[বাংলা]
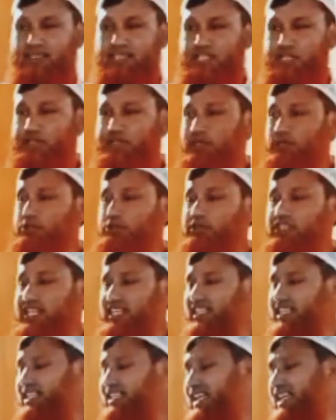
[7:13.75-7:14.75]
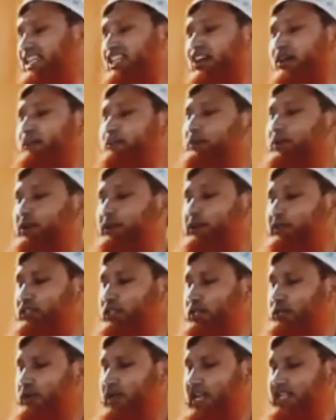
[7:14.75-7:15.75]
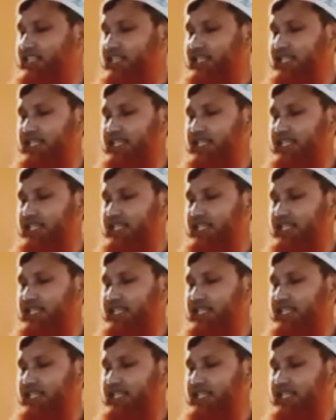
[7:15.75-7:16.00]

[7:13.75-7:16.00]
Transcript: শুধু দুইটা তিনটা নিয়ম পরিবর্তন করাতে